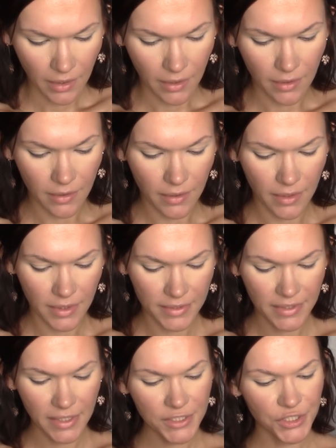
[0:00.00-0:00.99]
А,
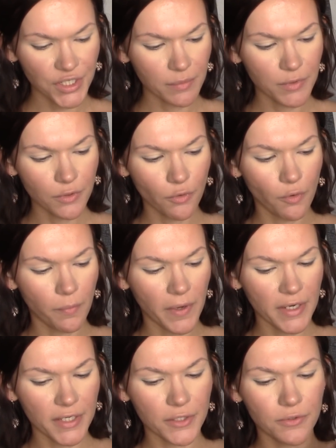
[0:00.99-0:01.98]
дальше я беру
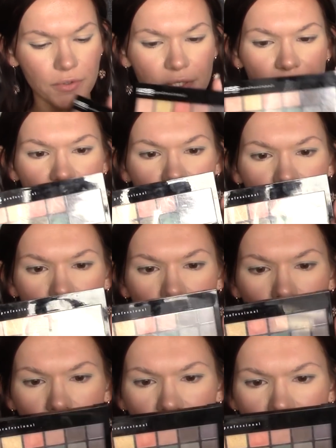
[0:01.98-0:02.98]
палетку Kiss
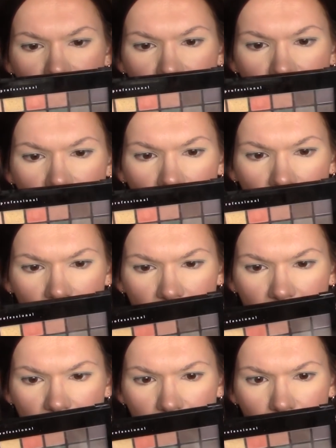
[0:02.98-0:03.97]
Goddess.
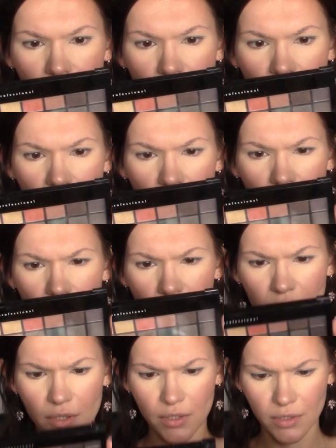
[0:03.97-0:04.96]
Есть ли у него
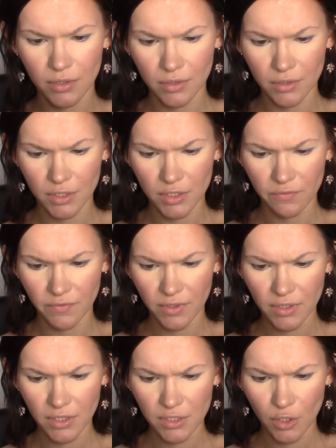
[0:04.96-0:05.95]
какое-то
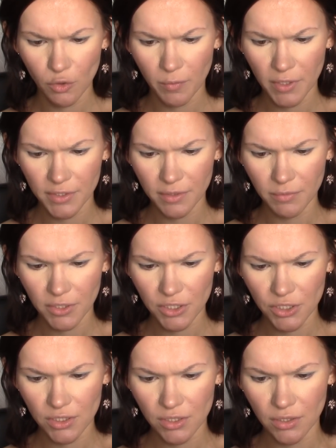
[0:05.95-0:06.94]
название отдельной палетки? Мне
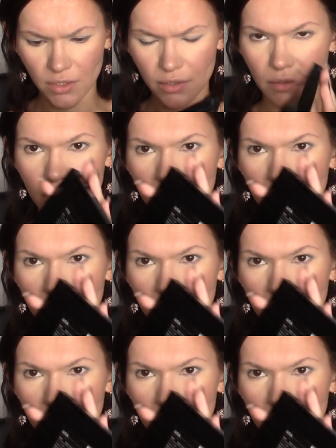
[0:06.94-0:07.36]
кажется, нет.